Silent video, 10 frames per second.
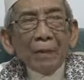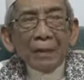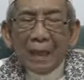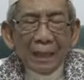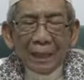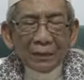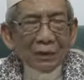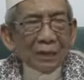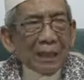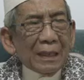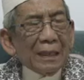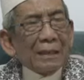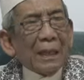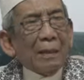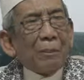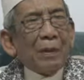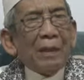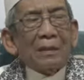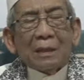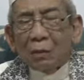yen ngantosane kita yang
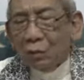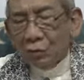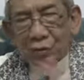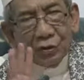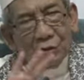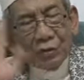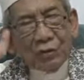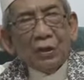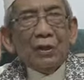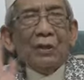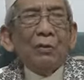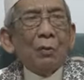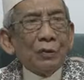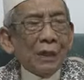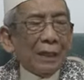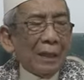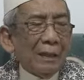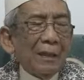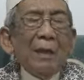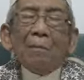bener terus
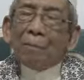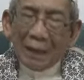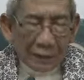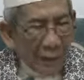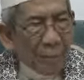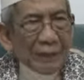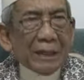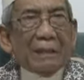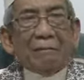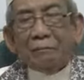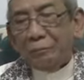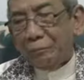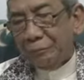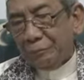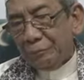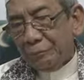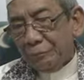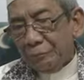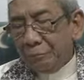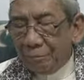usahakan pasti bisa
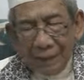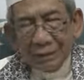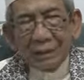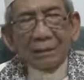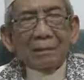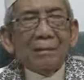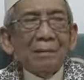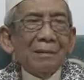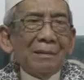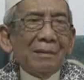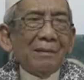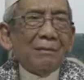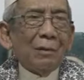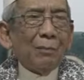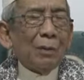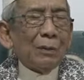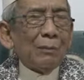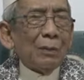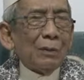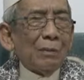Amin. pasti wong
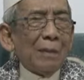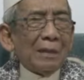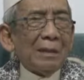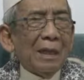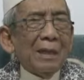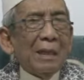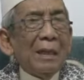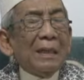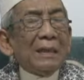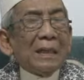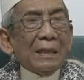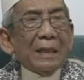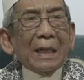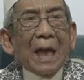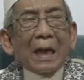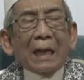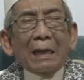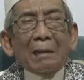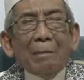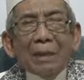boten wonten masalah. Dadine
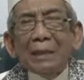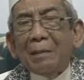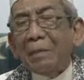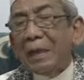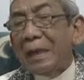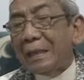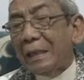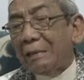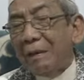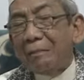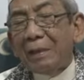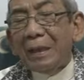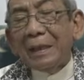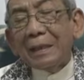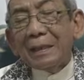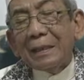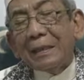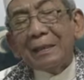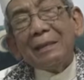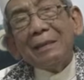angel men ya miki kowe
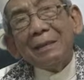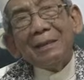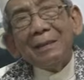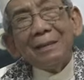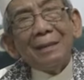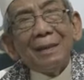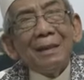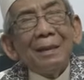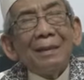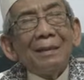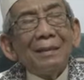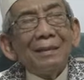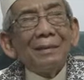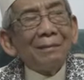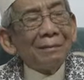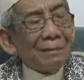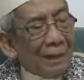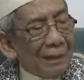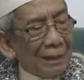miki. Ya, wah